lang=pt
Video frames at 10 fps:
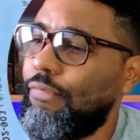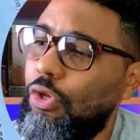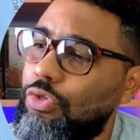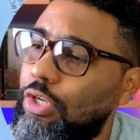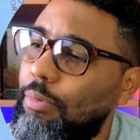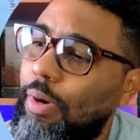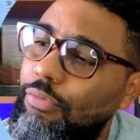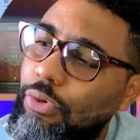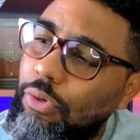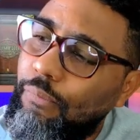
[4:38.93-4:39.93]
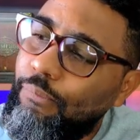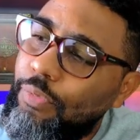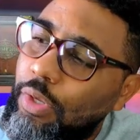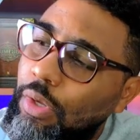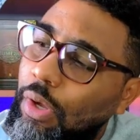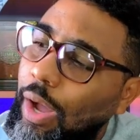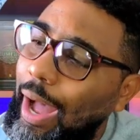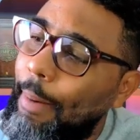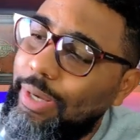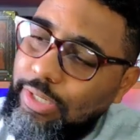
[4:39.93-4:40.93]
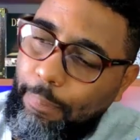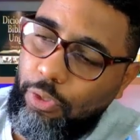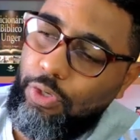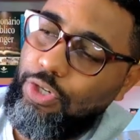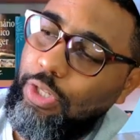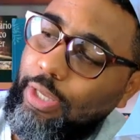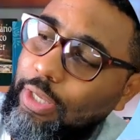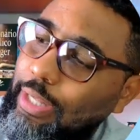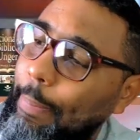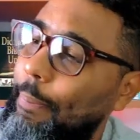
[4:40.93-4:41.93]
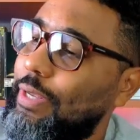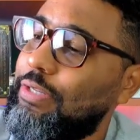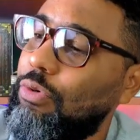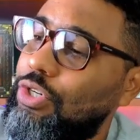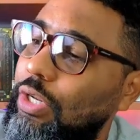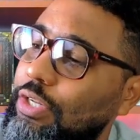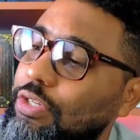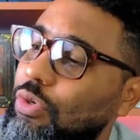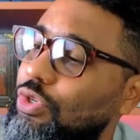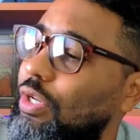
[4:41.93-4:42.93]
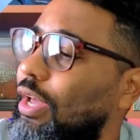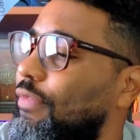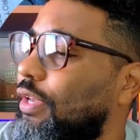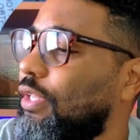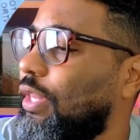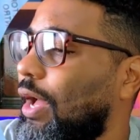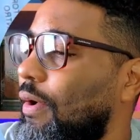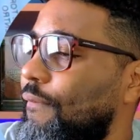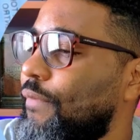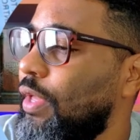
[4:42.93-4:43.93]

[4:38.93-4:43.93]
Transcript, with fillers: deu zebra, viu? Ah, mas tá protegido aqui. Dá para passar um estiletezinho de leve aqui, tá?